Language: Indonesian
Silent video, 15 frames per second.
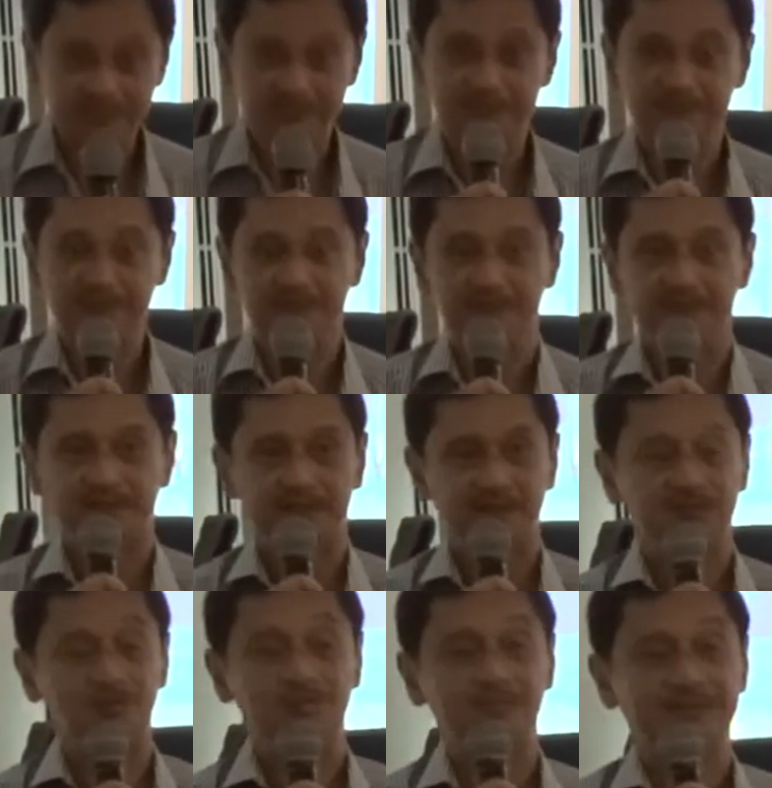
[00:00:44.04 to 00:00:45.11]
Chief
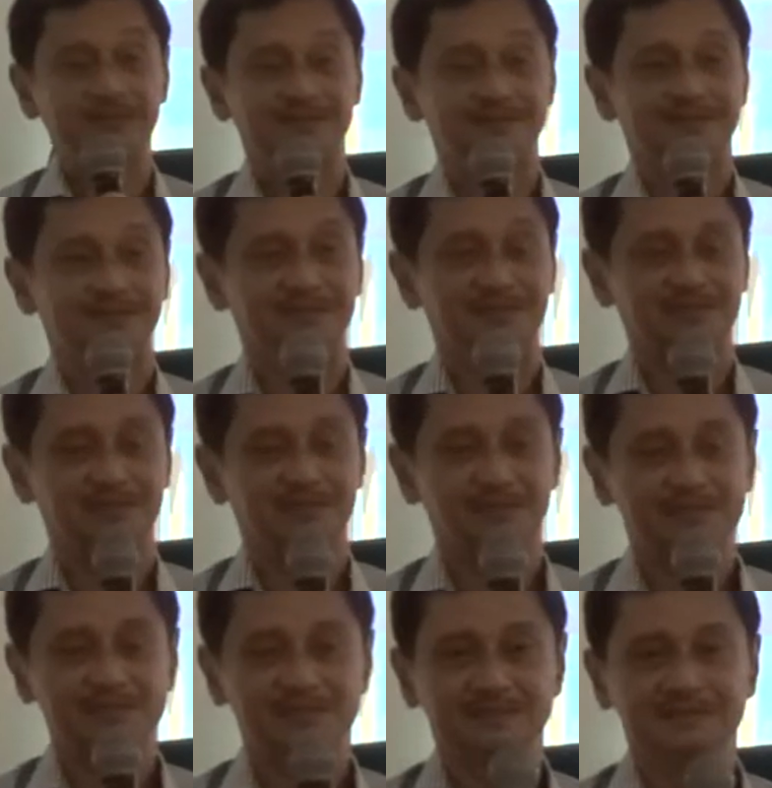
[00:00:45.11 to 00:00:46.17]
dari Kompas, harian
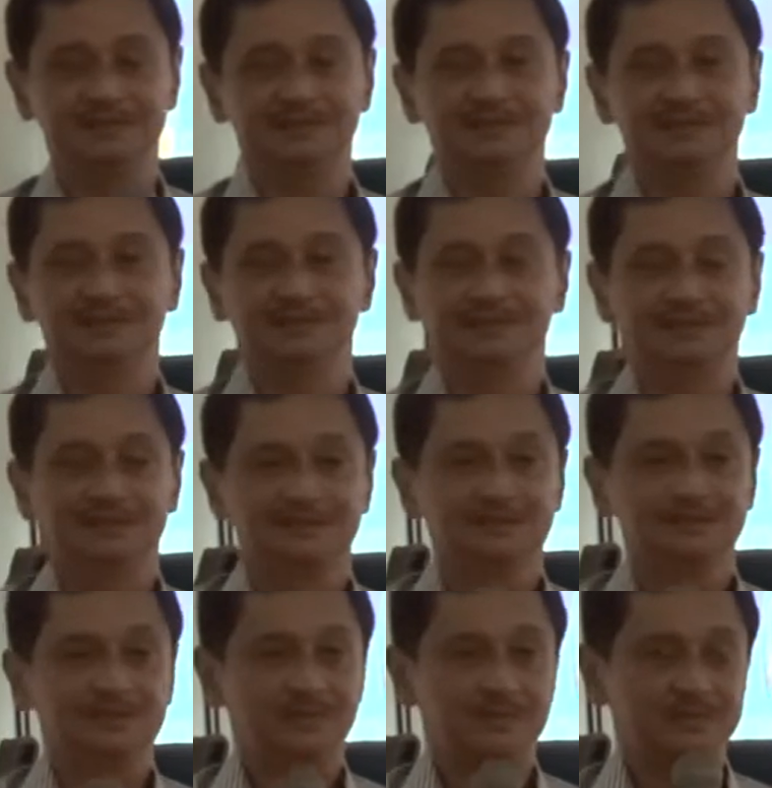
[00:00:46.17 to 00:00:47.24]
Kompas.
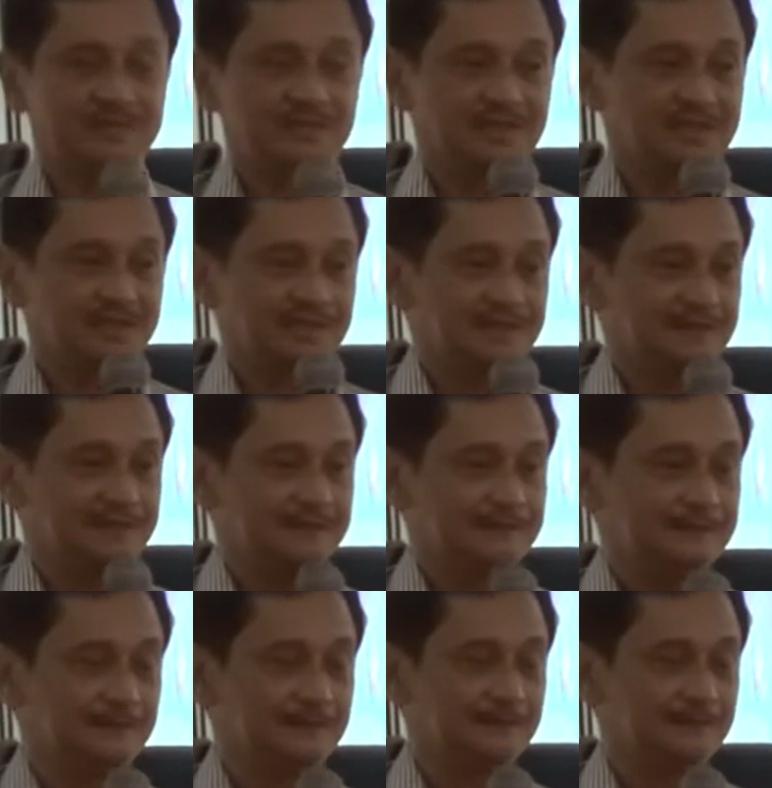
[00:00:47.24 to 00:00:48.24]
Bapak Ibu sekalian,